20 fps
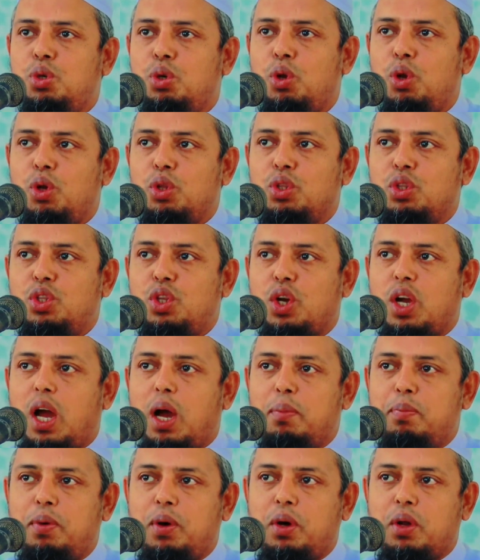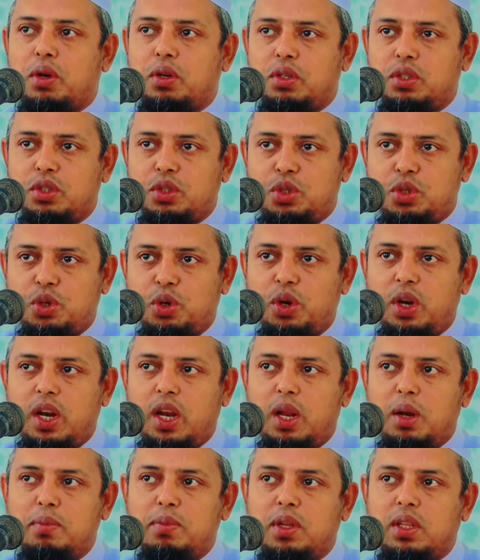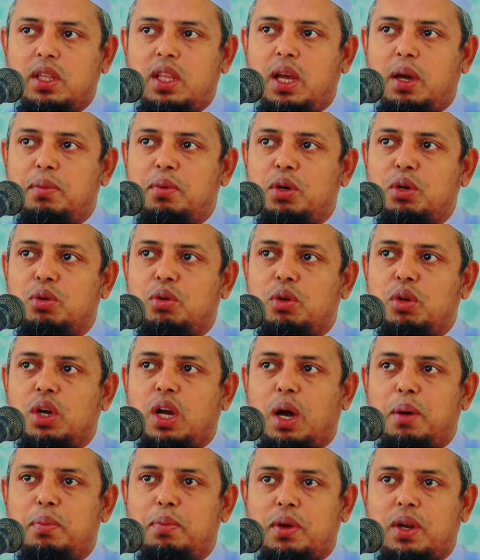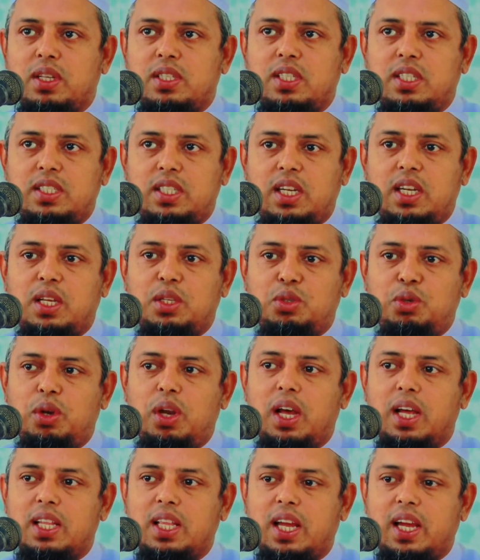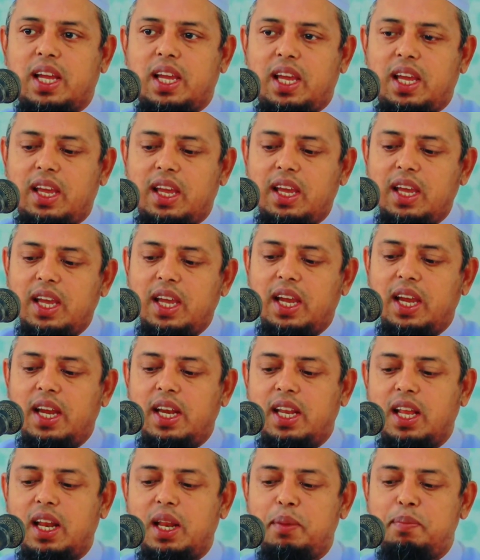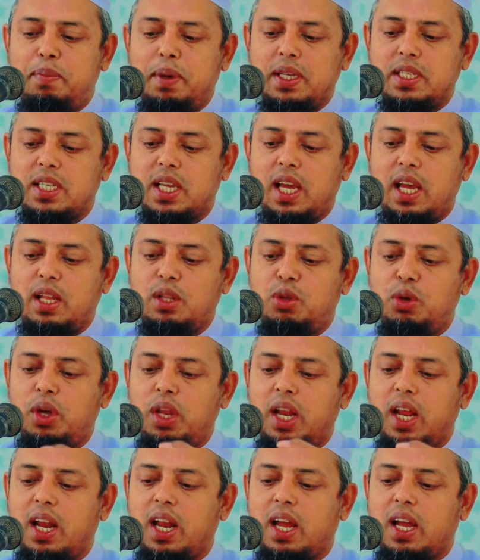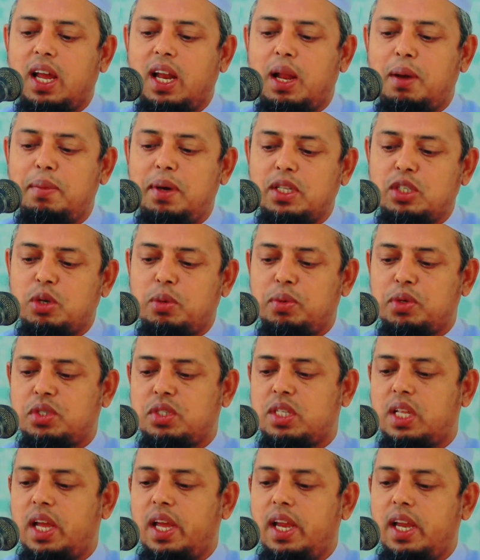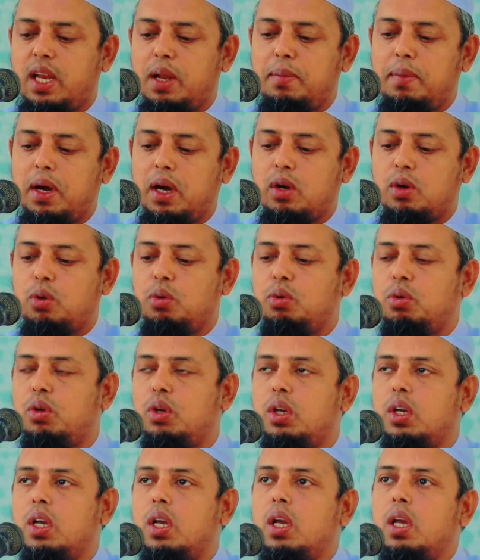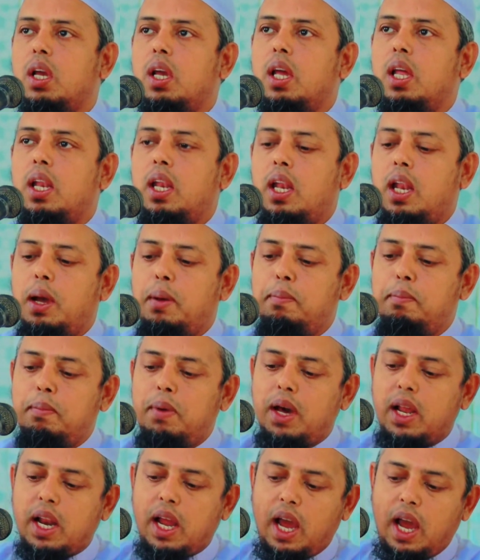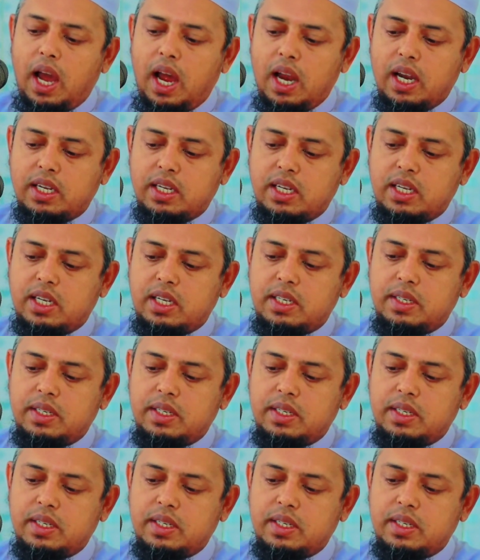ঝুলন্ত কাপড় শরীরের মধ্যে এমন কোনো কাপড় আছে যেটা ঝুলা থাকে এটারে পেশায়া ধৈরা রাখা নামাজ অবস্থা এটা মাকরু নাম্বার আট